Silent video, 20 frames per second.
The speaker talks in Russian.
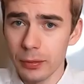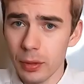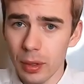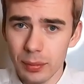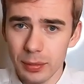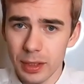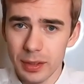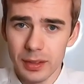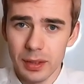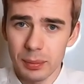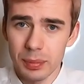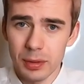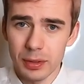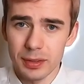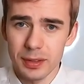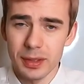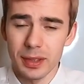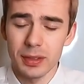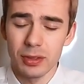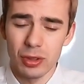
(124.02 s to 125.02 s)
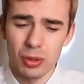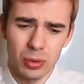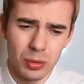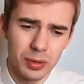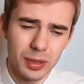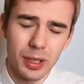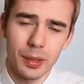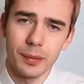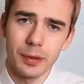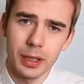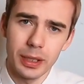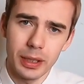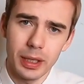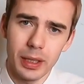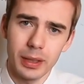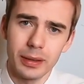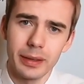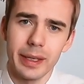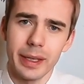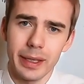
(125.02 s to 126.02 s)
В комнате просто жутко
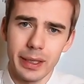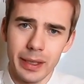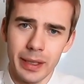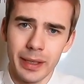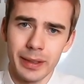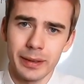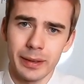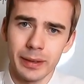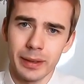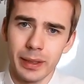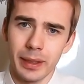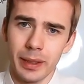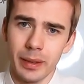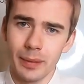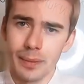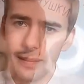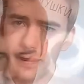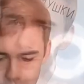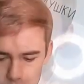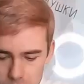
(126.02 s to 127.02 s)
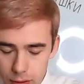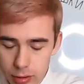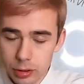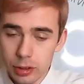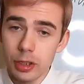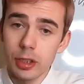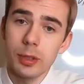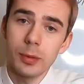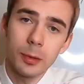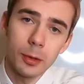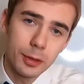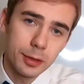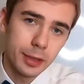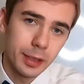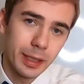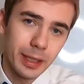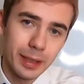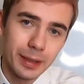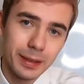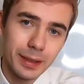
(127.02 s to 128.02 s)
воняет дохлятиной.
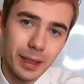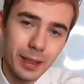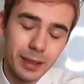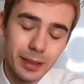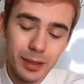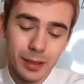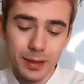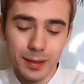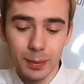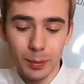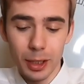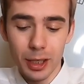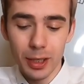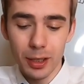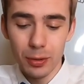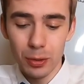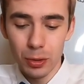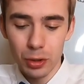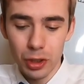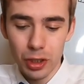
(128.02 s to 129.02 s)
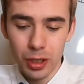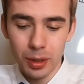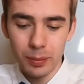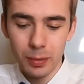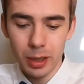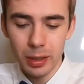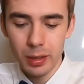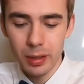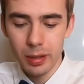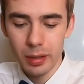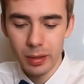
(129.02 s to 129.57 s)
Четвертый контейнер с макарошками.